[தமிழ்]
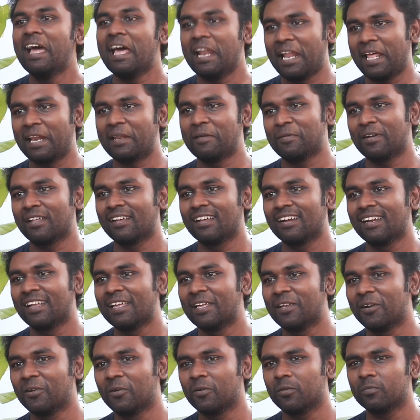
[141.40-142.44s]
நிறைய
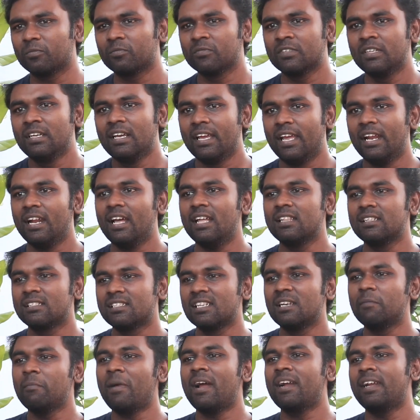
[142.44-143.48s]
படங்களில் இருக்கும் ஏன்னா அது
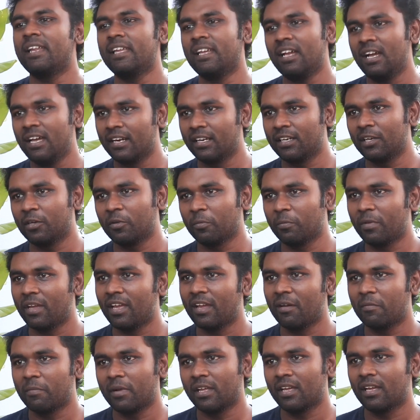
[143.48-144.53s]
சினிமாட்டிக்காக இருக்கட்டுமே
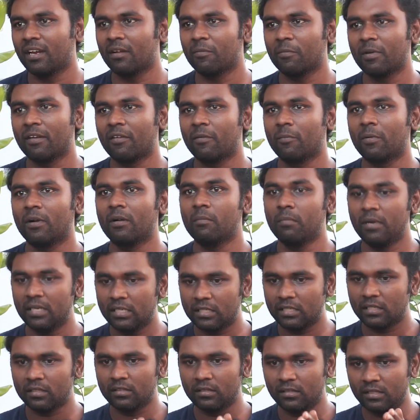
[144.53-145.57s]
அப்படிங்கிற மாதிரி வைப்பாங்க
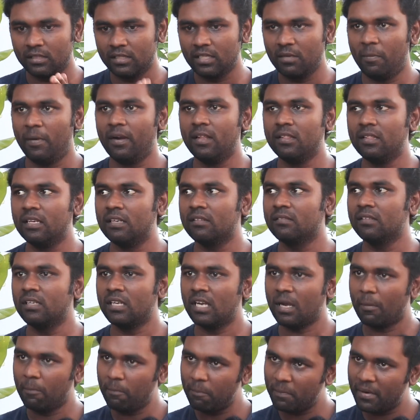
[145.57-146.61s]
பட் இந்த படத்தில் வந்து
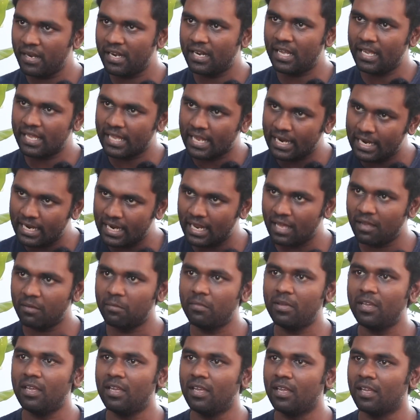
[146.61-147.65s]
கம்ப்ளீட்டாக
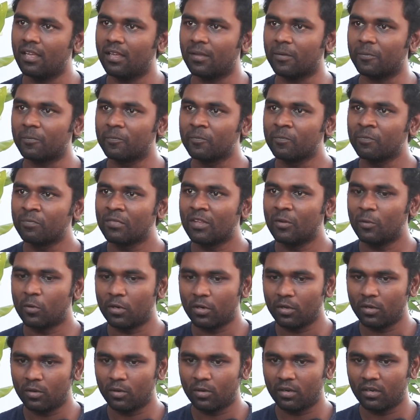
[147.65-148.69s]
எல்லாமே
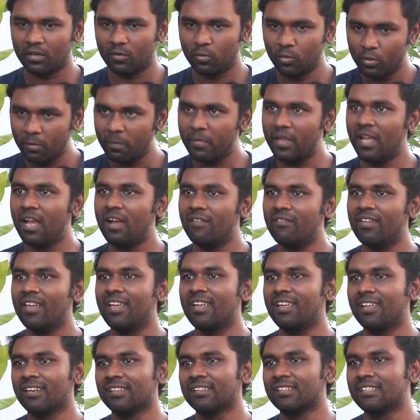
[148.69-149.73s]
ஒரு ஒரு உண்மையாகவே
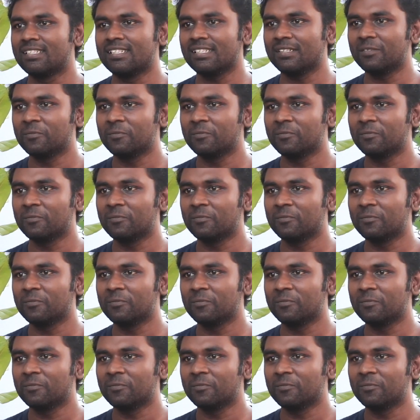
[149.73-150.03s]
இருந்துச்சு